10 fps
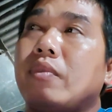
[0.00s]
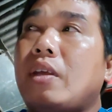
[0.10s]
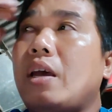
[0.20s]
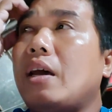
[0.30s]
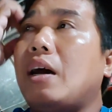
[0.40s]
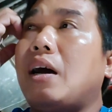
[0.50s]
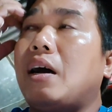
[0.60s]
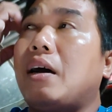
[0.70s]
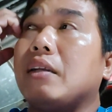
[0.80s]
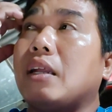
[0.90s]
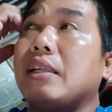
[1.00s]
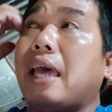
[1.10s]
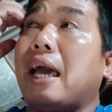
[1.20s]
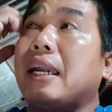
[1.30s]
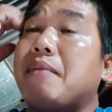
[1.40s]
với ờ, tình
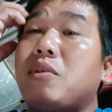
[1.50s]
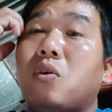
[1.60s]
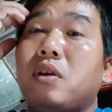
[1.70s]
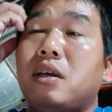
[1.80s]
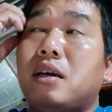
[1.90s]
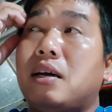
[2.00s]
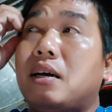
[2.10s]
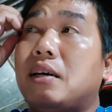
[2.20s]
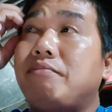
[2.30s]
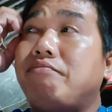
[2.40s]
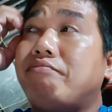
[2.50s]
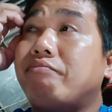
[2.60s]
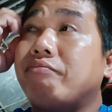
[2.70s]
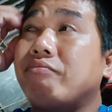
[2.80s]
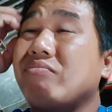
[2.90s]
trạng anh em nuôi uh,
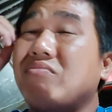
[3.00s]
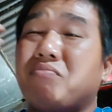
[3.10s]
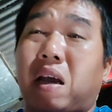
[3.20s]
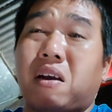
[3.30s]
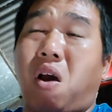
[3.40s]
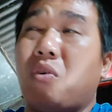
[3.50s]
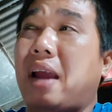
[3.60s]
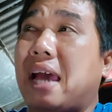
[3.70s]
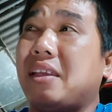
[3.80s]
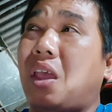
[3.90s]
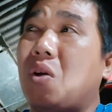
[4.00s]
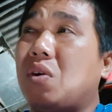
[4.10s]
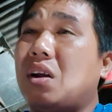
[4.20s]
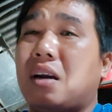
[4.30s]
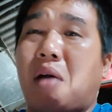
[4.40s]
mật độ gà
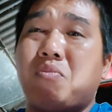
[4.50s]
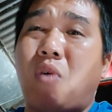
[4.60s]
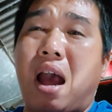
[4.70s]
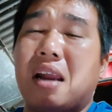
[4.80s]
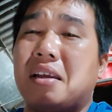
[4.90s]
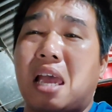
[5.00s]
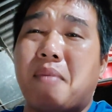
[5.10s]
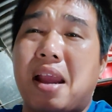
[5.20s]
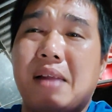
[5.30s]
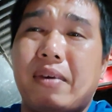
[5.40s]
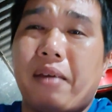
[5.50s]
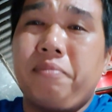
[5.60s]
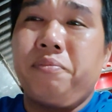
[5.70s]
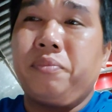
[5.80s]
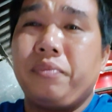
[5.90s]
nhiều đó, nóng quá nó dễ bị lắm nè
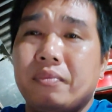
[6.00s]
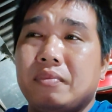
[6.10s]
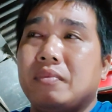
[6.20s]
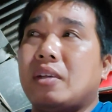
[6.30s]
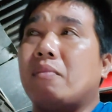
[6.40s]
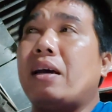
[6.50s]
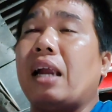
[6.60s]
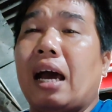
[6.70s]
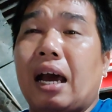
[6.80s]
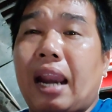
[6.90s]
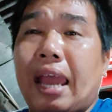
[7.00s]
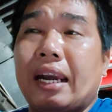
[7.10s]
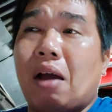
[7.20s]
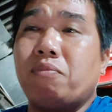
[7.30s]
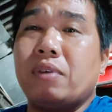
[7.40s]
không phải là
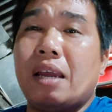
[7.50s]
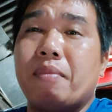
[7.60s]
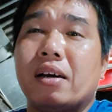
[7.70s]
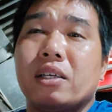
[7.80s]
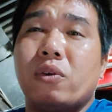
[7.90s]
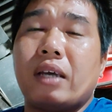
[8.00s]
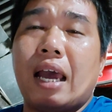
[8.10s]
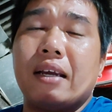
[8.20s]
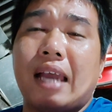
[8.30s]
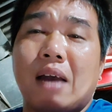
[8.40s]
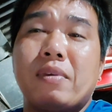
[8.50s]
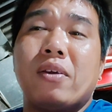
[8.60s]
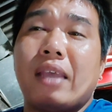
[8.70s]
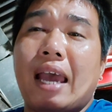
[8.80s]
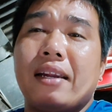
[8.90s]
đang nóng cái mưa xuống cái gà bị
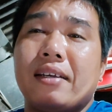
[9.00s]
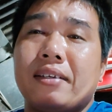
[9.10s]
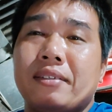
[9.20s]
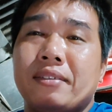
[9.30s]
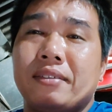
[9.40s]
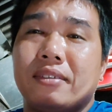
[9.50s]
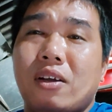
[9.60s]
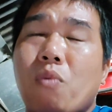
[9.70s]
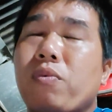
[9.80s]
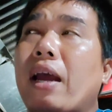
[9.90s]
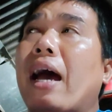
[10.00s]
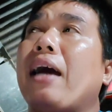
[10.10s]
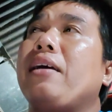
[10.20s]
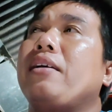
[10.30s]
nó cháy nè nó rút gà